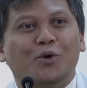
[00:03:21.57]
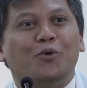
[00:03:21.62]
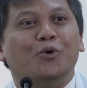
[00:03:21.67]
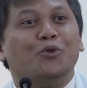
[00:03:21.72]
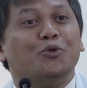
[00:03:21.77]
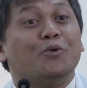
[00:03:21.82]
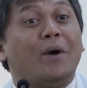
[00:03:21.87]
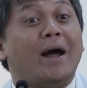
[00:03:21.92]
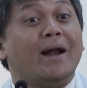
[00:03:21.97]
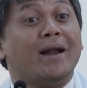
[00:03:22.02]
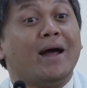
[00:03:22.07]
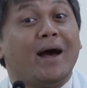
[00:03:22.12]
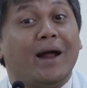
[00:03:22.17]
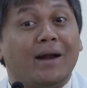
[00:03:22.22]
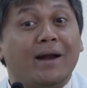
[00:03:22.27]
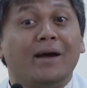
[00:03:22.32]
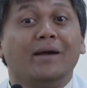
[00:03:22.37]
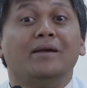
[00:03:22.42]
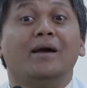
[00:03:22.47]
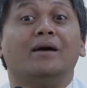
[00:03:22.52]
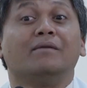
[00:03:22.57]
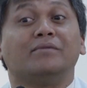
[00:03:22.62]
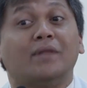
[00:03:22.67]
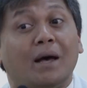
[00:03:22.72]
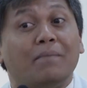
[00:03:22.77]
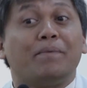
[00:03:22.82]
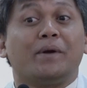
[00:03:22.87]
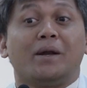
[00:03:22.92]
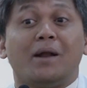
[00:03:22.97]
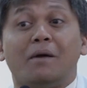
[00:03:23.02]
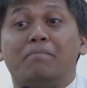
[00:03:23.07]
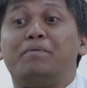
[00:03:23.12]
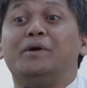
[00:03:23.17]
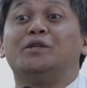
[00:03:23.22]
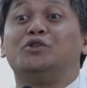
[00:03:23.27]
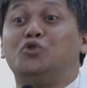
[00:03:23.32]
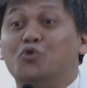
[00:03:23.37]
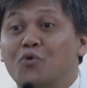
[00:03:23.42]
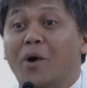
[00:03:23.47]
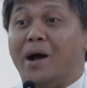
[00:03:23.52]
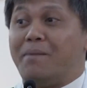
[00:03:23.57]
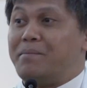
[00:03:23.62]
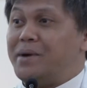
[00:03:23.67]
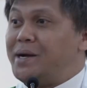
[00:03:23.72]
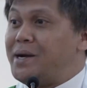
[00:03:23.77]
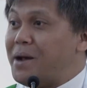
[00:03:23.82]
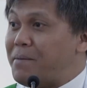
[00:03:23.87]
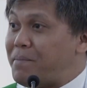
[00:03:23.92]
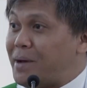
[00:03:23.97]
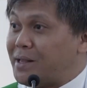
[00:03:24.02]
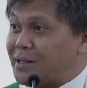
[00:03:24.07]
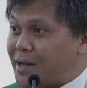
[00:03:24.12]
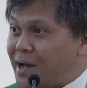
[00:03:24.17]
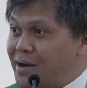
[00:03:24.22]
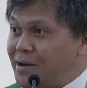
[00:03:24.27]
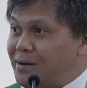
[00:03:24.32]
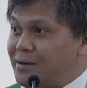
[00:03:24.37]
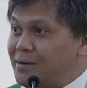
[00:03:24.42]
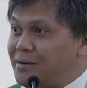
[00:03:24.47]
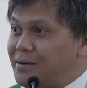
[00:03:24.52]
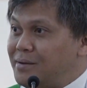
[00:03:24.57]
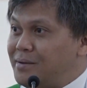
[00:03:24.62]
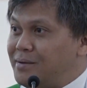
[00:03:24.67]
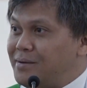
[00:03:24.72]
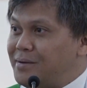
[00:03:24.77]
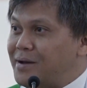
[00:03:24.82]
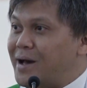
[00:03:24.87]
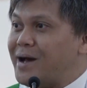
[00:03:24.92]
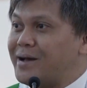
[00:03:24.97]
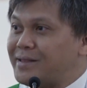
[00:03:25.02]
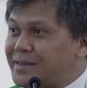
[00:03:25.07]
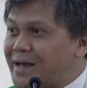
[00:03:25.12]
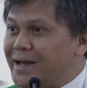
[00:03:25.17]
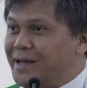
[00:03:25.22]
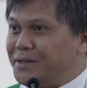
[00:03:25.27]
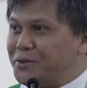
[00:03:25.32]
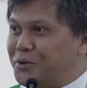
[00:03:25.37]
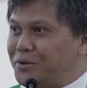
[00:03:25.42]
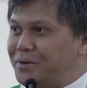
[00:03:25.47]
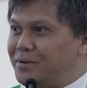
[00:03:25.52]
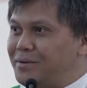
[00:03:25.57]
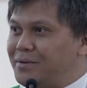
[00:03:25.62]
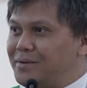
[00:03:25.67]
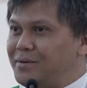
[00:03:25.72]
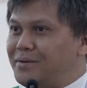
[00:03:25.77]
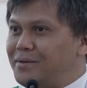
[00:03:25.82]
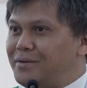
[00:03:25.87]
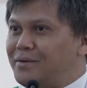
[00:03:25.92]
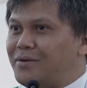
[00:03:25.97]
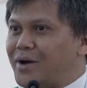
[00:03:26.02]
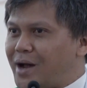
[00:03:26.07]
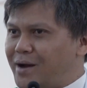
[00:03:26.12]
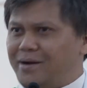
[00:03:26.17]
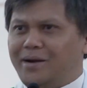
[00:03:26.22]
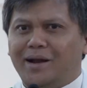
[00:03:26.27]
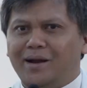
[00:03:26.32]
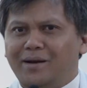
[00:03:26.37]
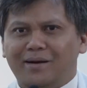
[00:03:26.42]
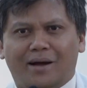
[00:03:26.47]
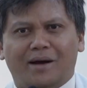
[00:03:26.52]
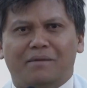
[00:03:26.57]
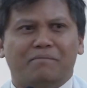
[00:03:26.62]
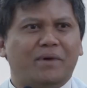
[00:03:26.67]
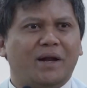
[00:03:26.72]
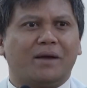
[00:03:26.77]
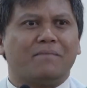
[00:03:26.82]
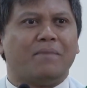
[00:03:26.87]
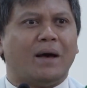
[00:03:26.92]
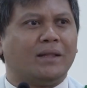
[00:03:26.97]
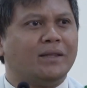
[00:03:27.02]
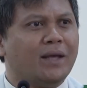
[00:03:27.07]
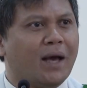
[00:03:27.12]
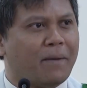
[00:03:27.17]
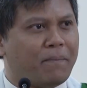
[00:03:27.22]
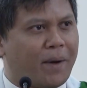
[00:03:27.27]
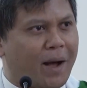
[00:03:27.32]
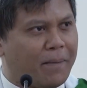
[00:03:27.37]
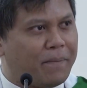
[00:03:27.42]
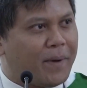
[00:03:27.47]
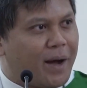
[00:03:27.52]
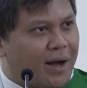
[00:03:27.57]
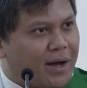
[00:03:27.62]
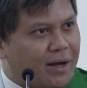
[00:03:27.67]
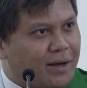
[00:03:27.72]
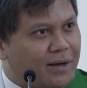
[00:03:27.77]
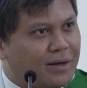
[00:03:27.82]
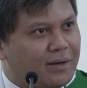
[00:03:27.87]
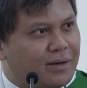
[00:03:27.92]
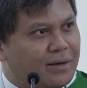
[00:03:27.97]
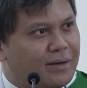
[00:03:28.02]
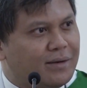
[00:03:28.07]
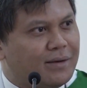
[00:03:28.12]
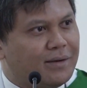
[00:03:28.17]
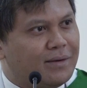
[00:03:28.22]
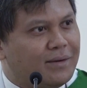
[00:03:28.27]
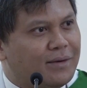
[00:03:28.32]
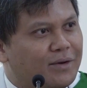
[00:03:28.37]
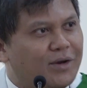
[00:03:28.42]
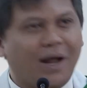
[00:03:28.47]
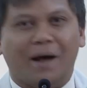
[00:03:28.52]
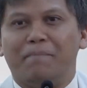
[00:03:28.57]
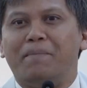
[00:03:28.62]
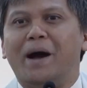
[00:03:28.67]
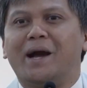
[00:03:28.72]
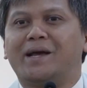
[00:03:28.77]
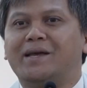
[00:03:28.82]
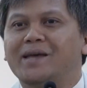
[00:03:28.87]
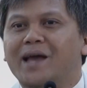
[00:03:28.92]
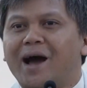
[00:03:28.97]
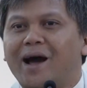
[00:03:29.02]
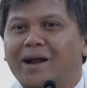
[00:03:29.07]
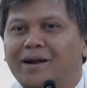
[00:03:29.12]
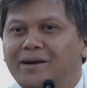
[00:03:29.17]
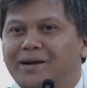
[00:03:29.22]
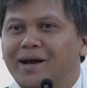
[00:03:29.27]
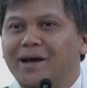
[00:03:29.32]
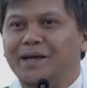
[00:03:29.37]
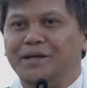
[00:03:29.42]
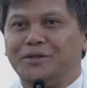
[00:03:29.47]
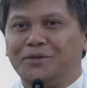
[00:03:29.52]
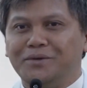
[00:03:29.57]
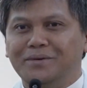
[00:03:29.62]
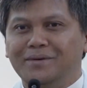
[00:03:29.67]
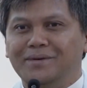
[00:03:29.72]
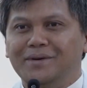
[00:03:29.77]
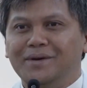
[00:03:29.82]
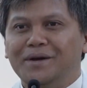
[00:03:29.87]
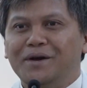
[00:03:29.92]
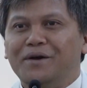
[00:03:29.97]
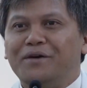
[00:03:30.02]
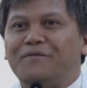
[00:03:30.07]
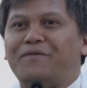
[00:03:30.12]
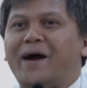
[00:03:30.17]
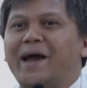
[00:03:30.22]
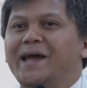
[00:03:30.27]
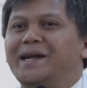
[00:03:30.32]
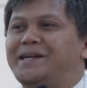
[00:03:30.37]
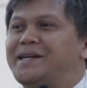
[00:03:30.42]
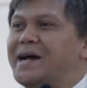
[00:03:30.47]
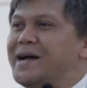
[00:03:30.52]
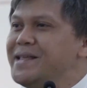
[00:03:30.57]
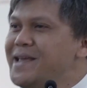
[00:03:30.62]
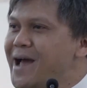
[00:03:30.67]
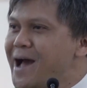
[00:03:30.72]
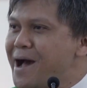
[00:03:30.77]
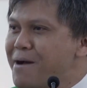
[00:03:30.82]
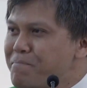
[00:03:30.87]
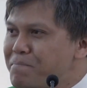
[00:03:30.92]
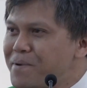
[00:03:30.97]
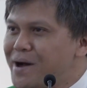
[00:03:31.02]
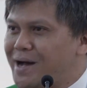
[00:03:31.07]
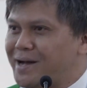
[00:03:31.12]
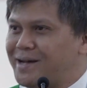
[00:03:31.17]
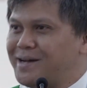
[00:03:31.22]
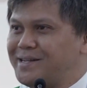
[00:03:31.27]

Untuk anak-anak yang tak pernah berjuang mendapatkan harta nah, itu Anda tidak menikmati apa-apa nah bagi Anda itu faedahnya apa